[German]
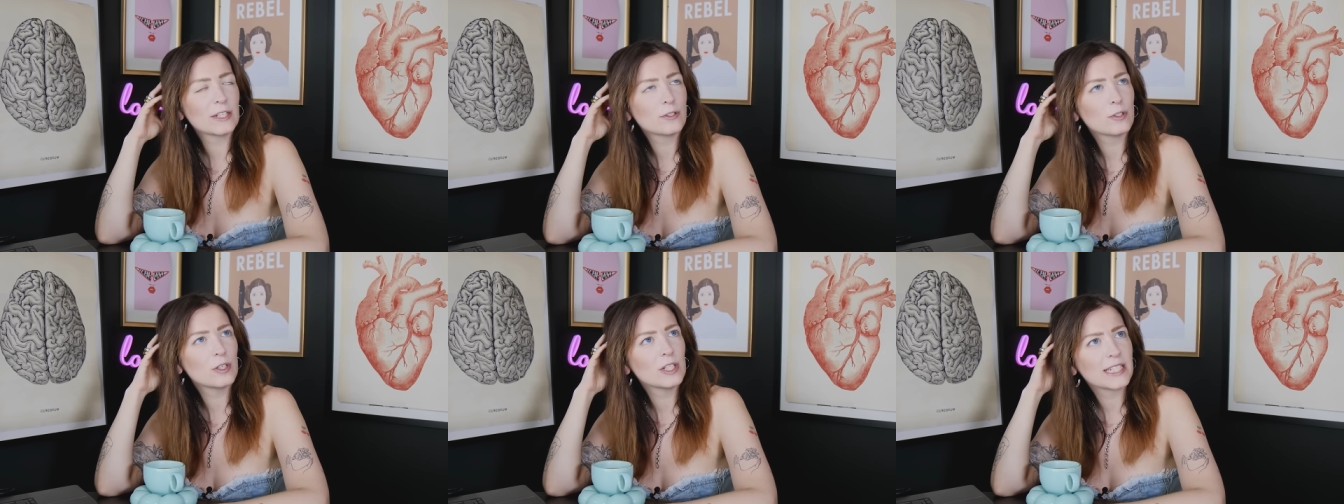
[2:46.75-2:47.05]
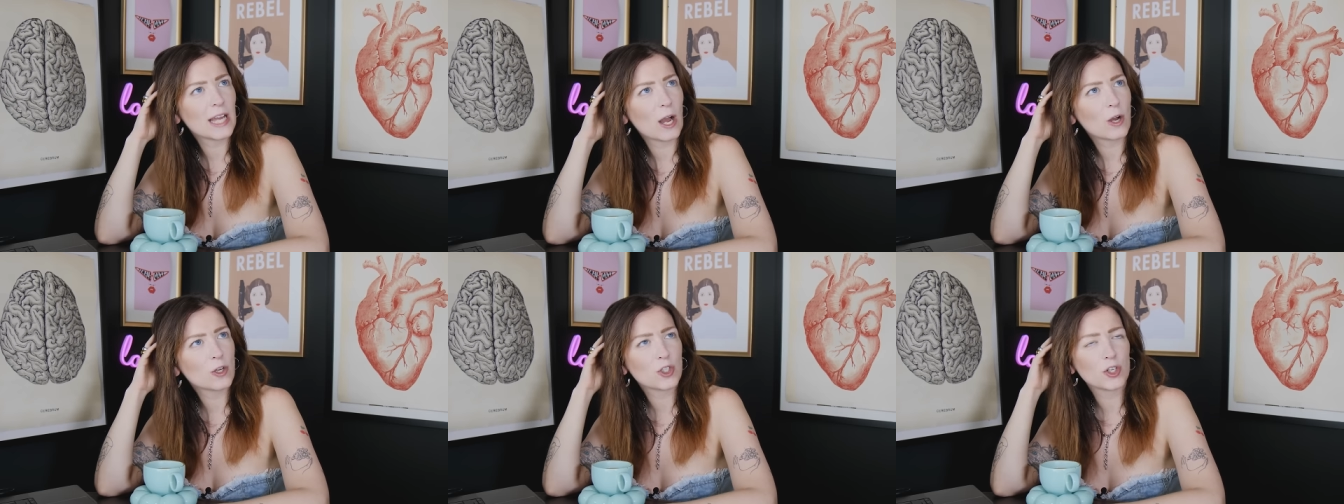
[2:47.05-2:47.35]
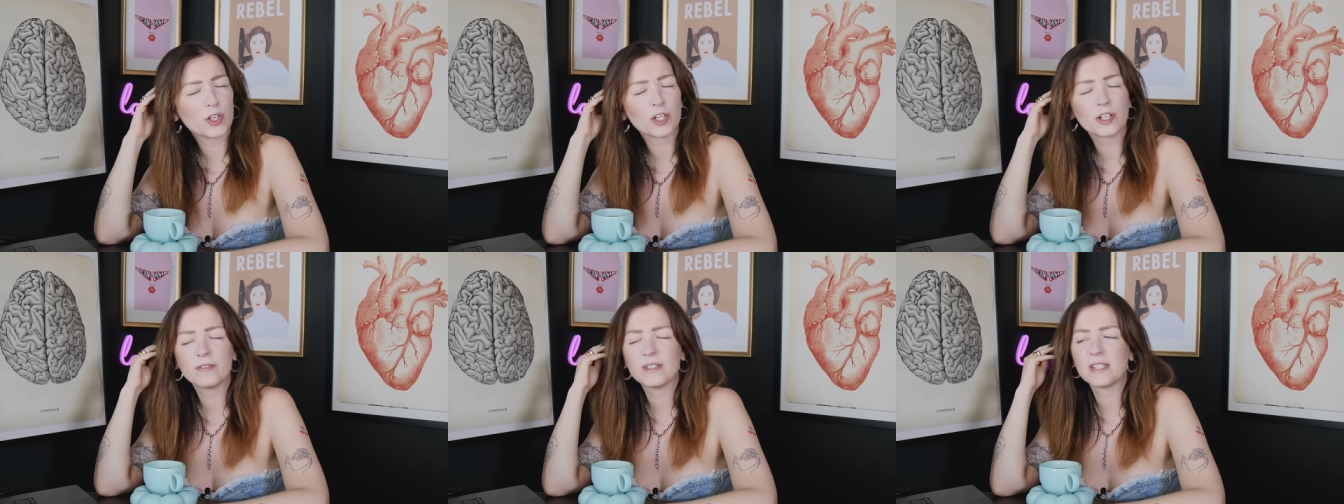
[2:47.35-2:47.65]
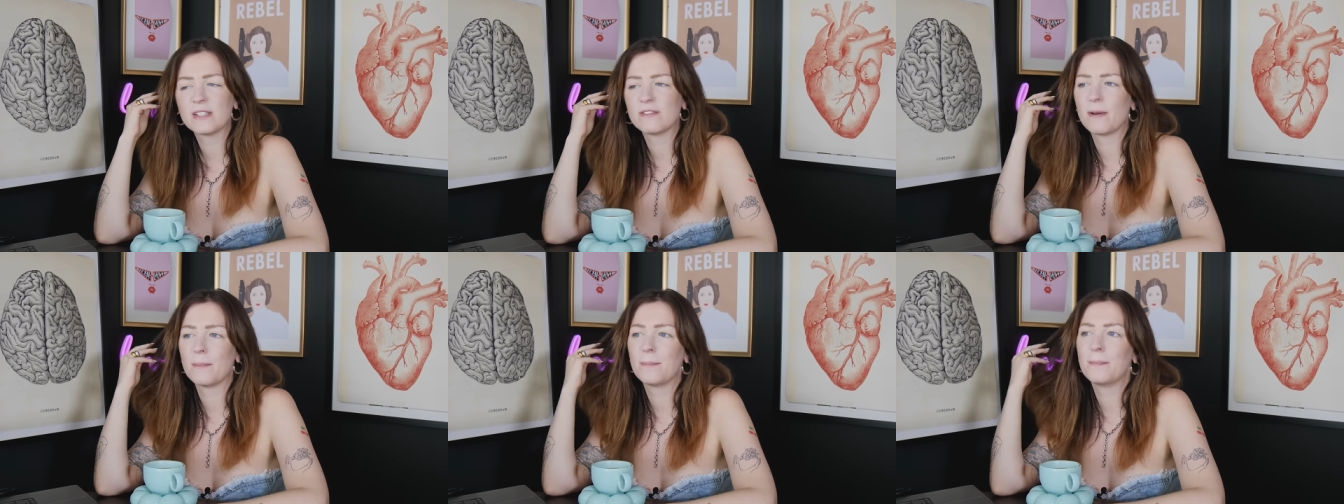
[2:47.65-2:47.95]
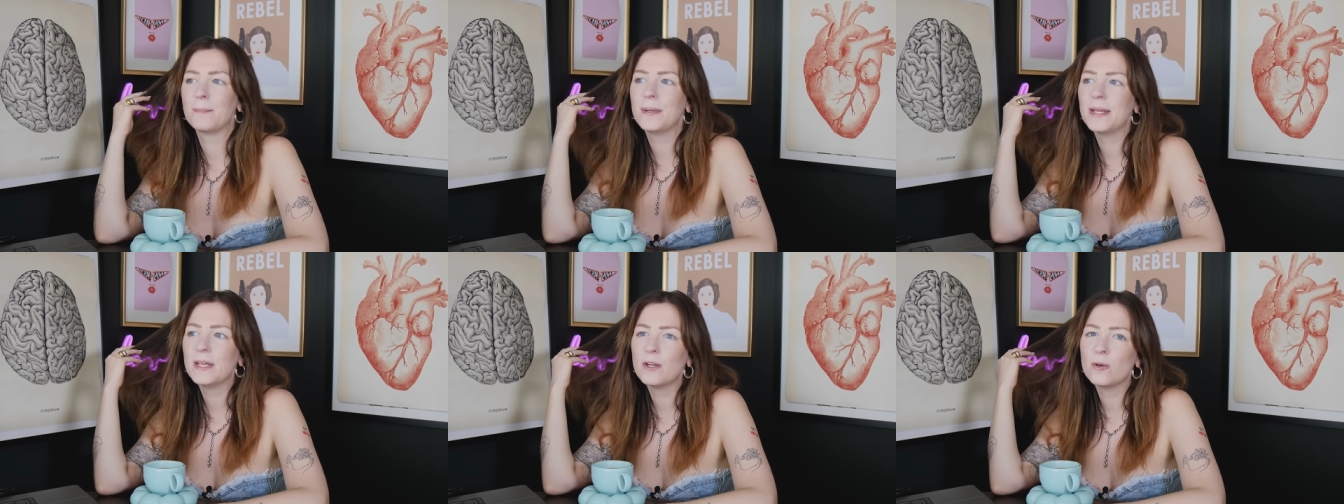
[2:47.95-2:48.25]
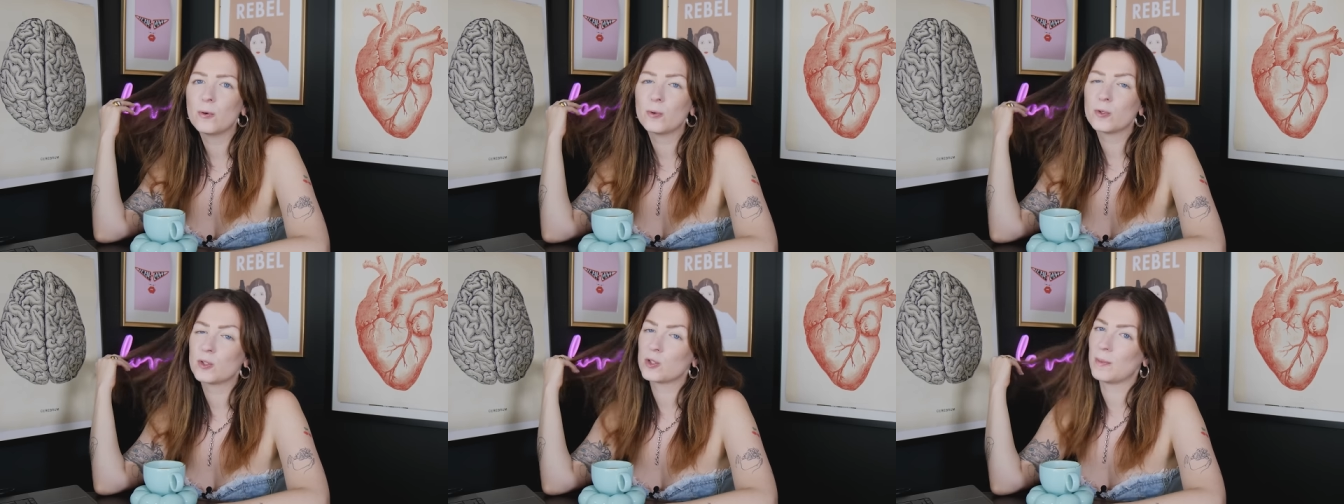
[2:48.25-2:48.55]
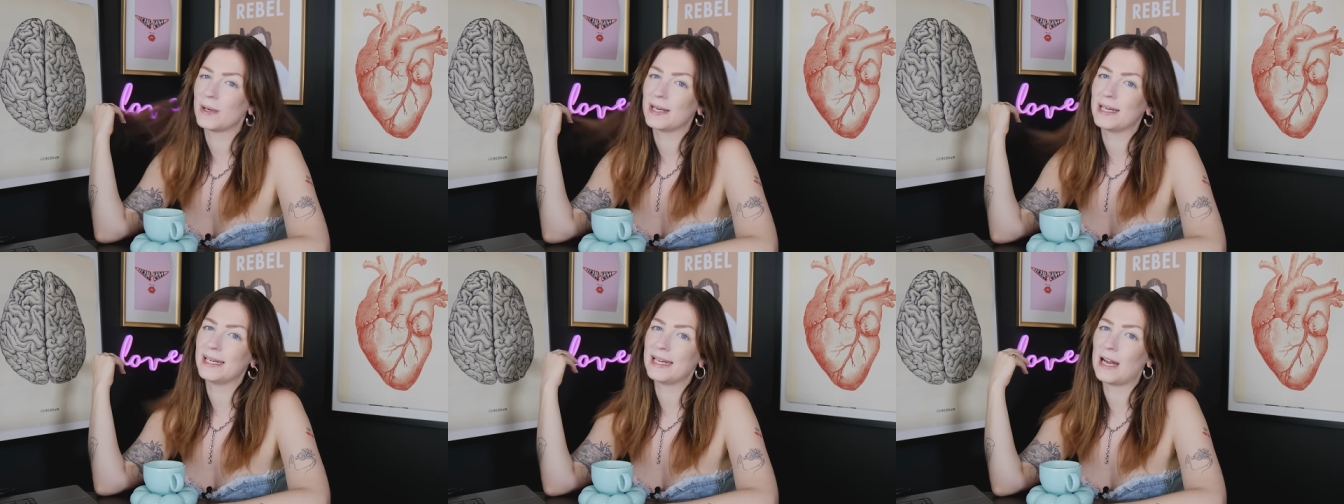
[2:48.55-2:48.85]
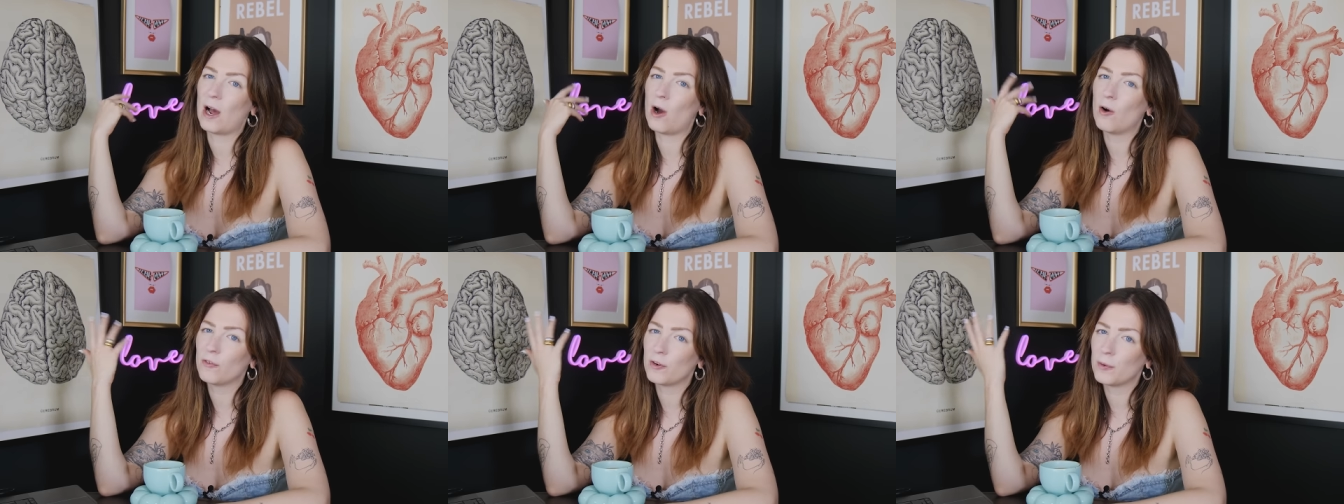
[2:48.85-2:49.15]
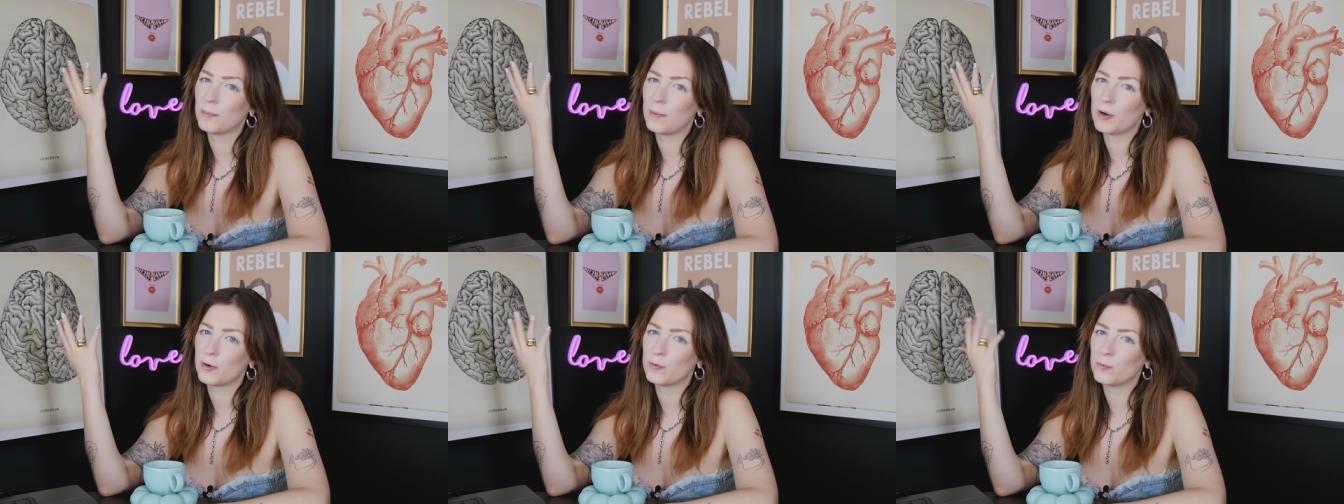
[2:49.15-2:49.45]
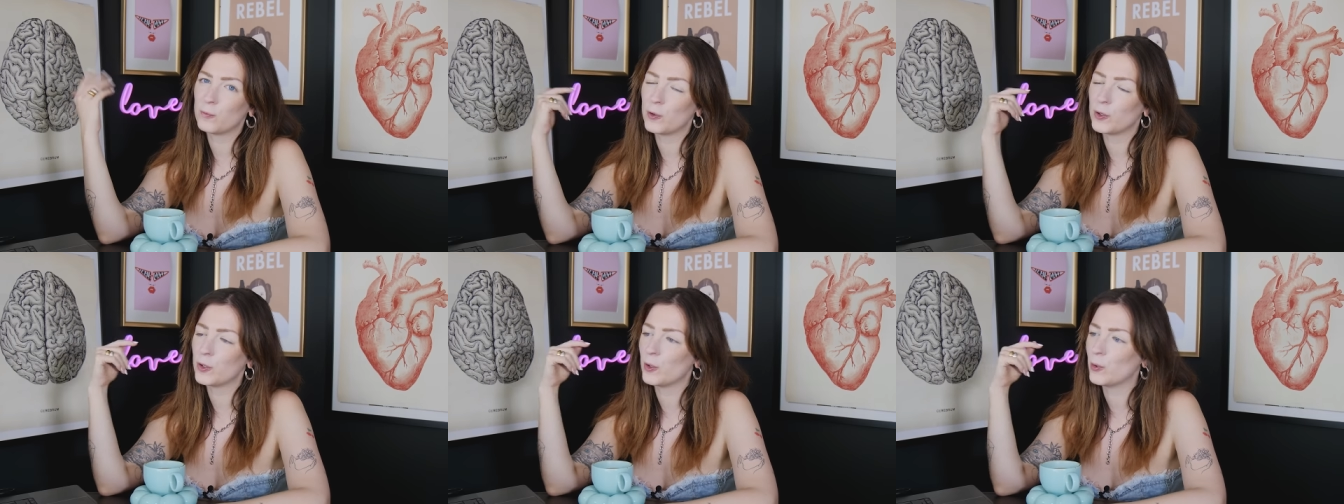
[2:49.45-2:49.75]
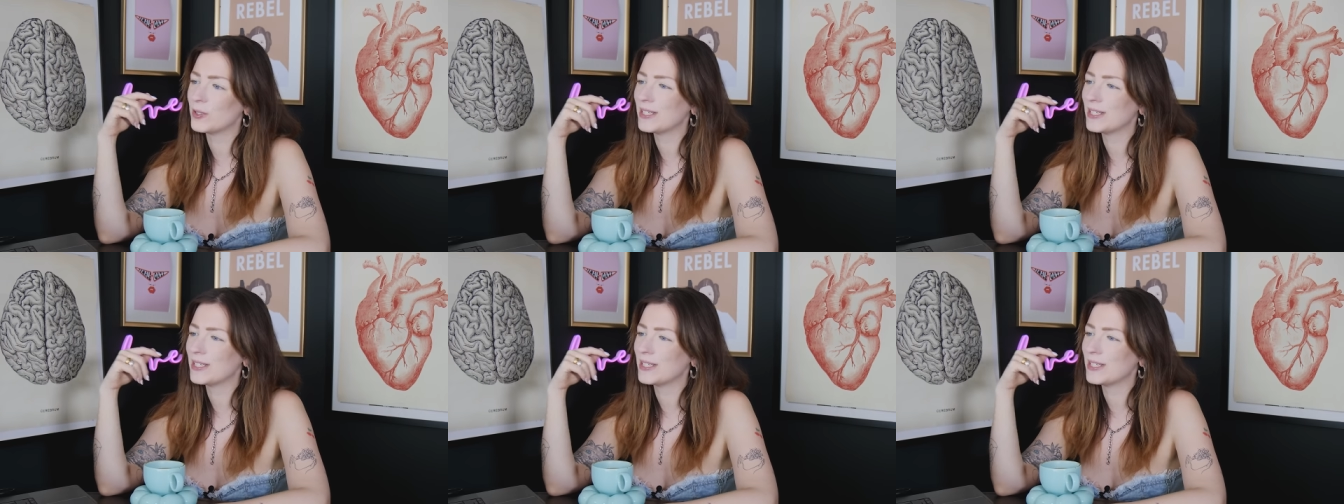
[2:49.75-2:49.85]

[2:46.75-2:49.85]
natürlich auch schon eine gewisse Verbindung zu Madeleine aufgebaut wurde.